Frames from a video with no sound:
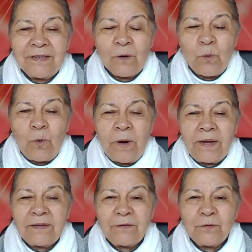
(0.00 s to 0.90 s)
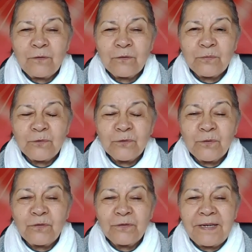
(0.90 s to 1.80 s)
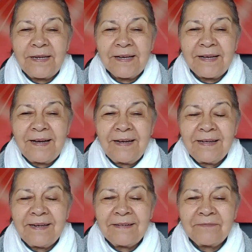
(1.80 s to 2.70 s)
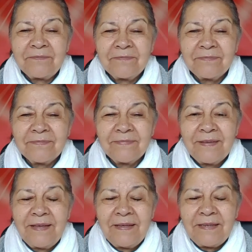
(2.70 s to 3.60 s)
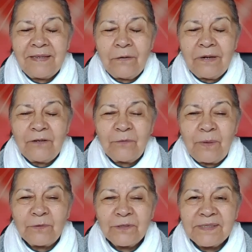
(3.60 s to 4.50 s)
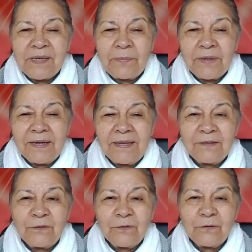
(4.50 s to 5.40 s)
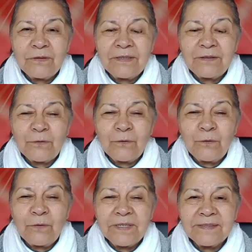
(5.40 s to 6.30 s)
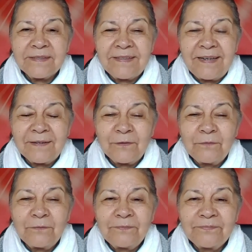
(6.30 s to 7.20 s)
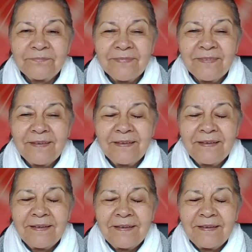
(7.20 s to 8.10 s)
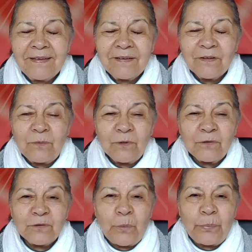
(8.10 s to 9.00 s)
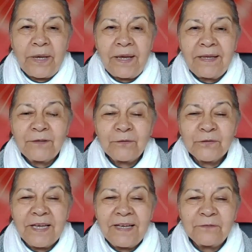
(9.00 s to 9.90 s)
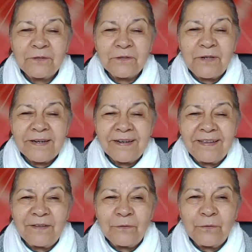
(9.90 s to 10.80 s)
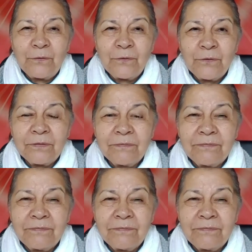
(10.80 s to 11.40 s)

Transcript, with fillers: el cuello, los músculos de la cara. Y ahora nos vamos desapegando de todo lo externo, como los objetos que hay a nuestro alrededor.